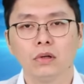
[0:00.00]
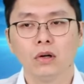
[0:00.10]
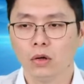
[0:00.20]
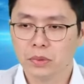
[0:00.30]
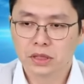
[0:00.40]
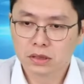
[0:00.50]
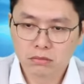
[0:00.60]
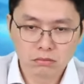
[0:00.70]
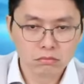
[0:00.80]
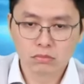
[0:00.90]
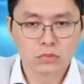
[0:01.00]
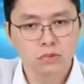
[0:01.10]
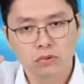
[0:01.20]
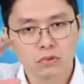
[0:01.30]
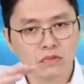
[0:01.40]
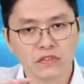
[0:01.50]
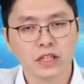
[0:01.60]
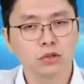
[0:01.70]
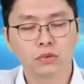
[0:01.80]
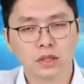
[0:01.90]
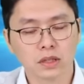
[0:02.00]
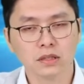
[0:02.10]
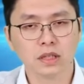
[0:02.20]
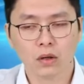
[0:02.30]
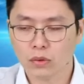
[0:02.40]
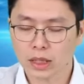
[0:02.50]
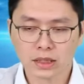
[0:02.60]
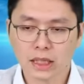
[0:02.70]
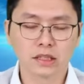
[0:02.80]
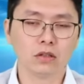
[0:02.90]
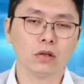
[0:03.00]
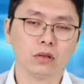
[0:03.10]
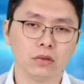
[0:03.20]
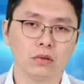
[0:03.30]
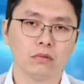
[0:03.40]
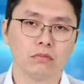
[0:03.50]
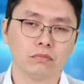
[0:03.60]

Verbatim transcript: 后面是飞速的成长，未来大家都要用，